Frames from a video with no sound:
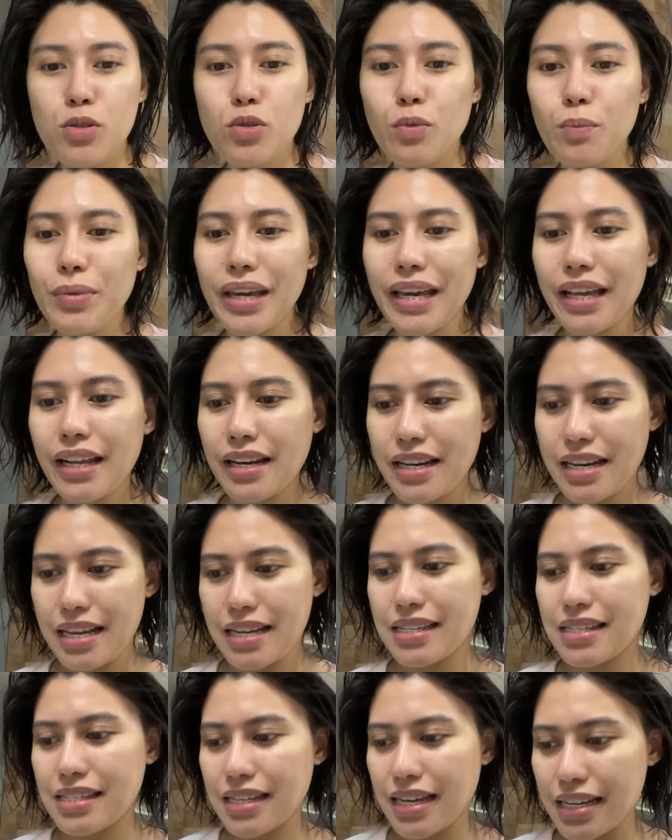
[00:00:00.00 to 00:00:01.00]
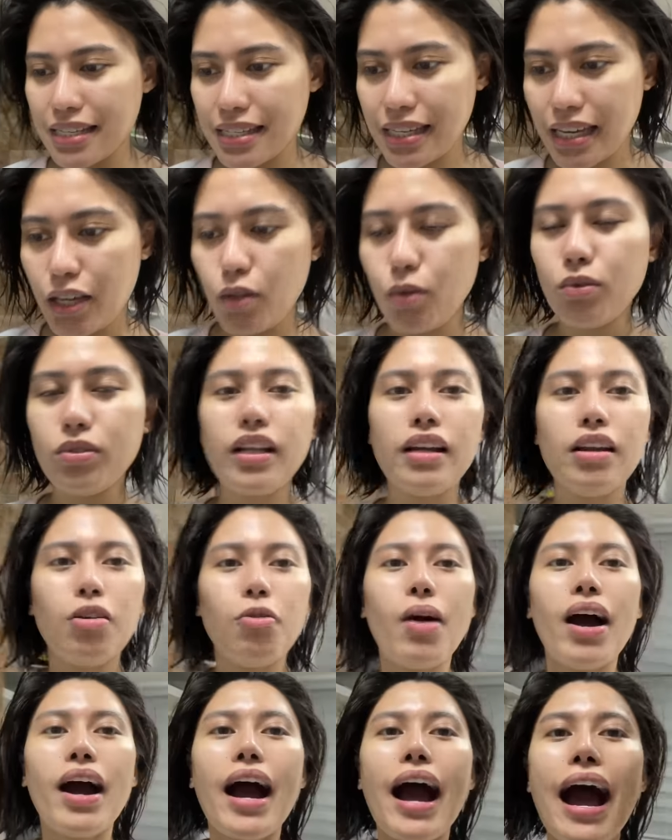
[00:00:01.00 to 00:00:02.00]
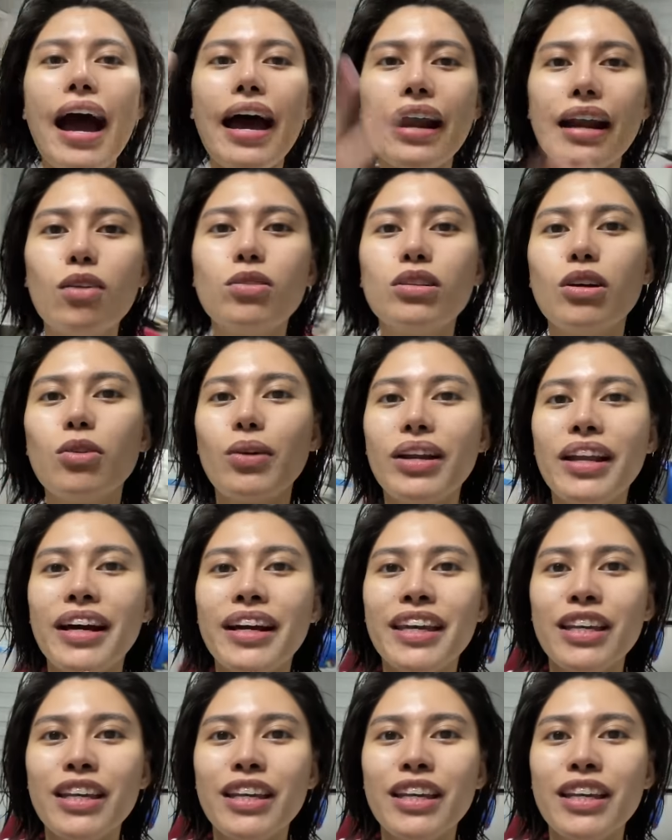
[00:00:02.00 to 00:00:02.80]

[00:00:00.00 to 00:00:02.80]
nung biyernes kasi yung dalawang araw na walang